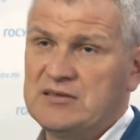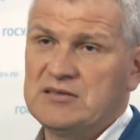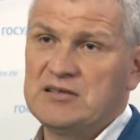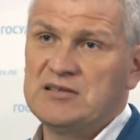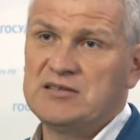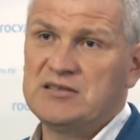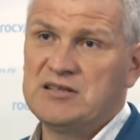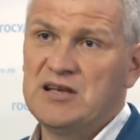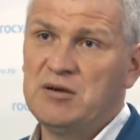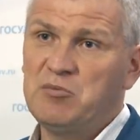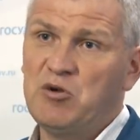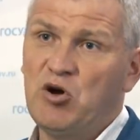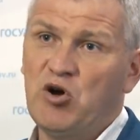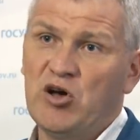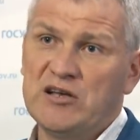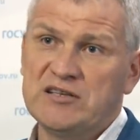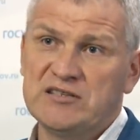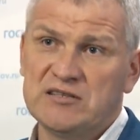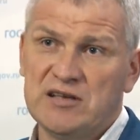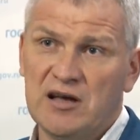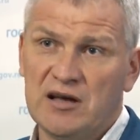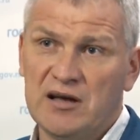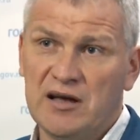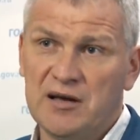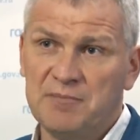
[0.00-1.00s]
системы
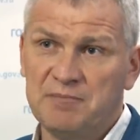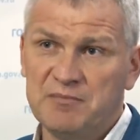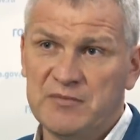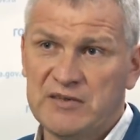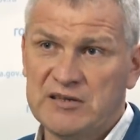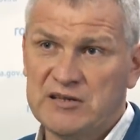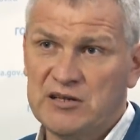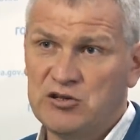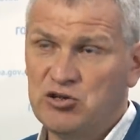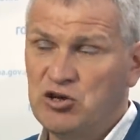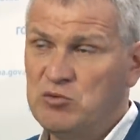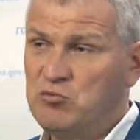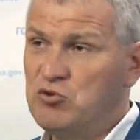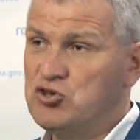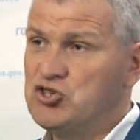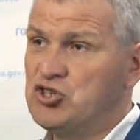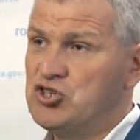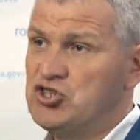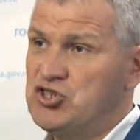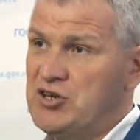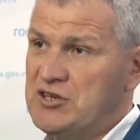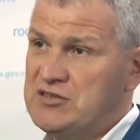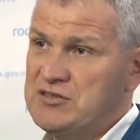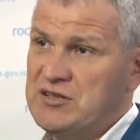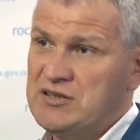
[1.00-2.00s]
ОСАГО, с которой
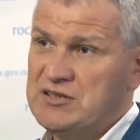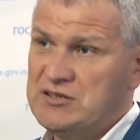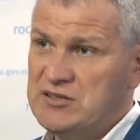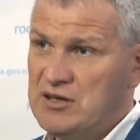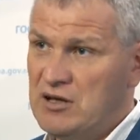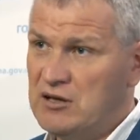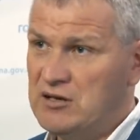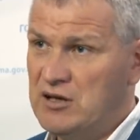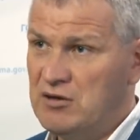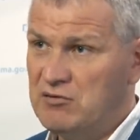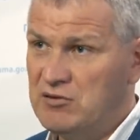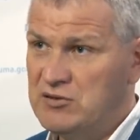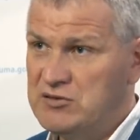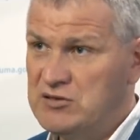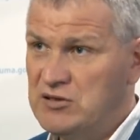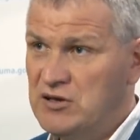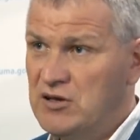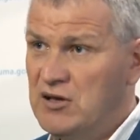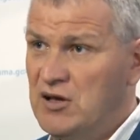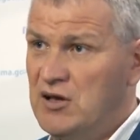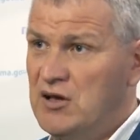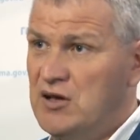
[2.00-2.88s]
очень часто сталкивался.